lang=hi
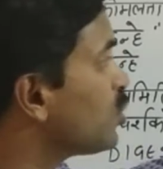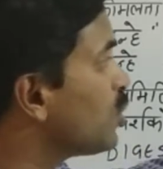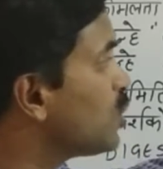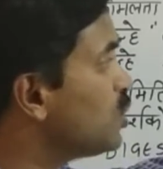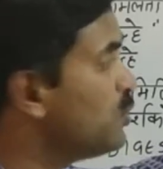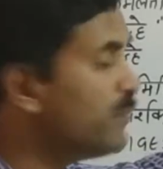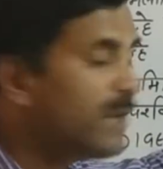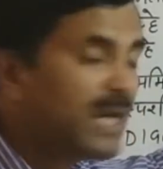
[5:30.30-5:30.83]
तो
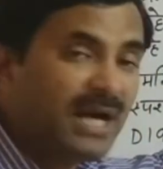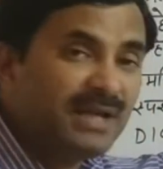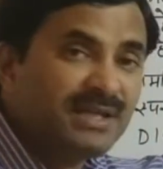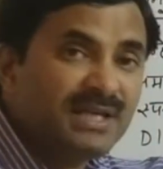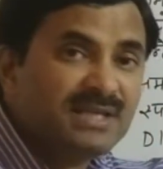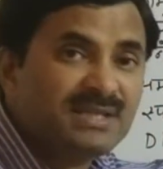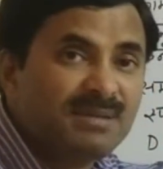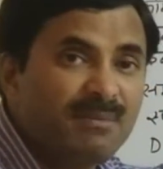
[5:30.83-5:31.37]

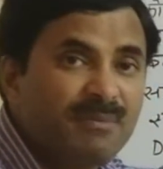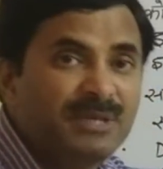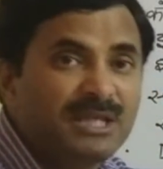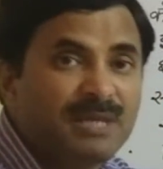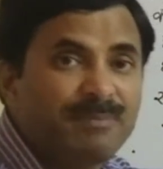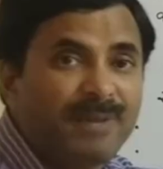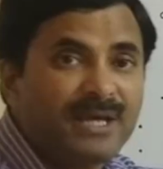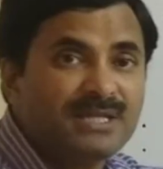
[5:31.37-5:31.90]
द्विअरीय
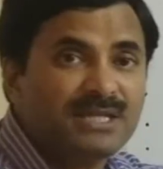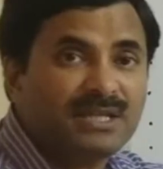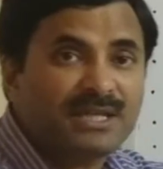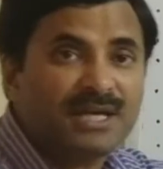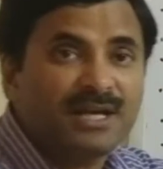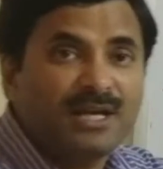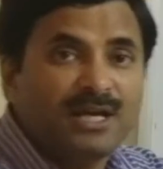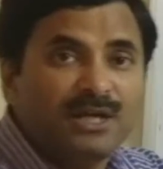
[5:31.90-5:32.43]
सममिति पाई
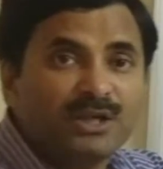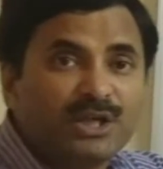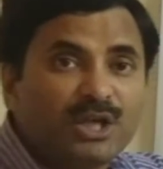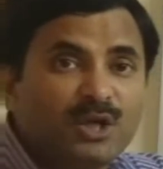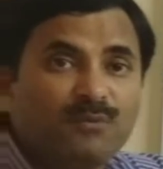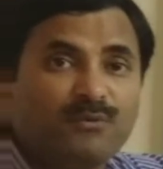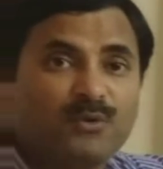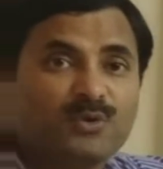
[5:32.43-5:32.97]
जाती है
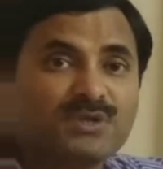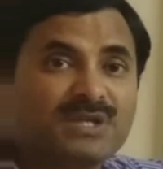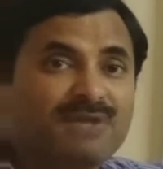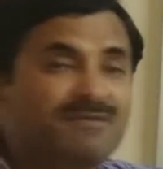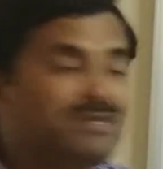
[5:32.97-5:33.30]
तीनों फोर्स की